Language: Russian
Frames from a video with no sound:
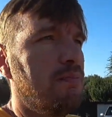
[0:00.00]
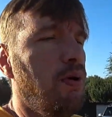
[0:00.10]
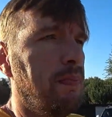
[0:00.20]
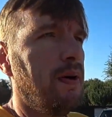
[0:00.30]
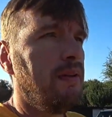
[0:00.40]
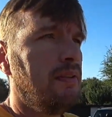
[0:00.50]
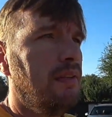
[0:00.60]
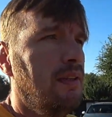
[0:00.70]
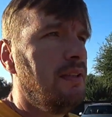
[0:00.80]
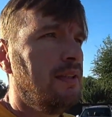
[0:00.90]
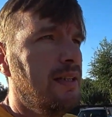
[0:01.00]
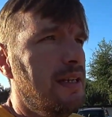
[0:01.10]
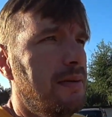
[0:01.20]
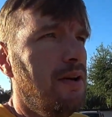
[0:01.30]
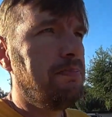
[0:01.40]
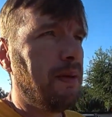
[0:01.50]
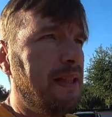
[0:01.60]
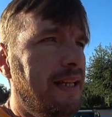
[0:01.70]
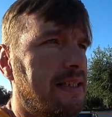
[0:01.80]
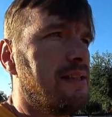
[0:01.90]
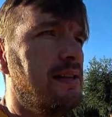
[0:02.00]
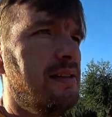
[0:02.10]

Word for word: Боп! Вот подлец.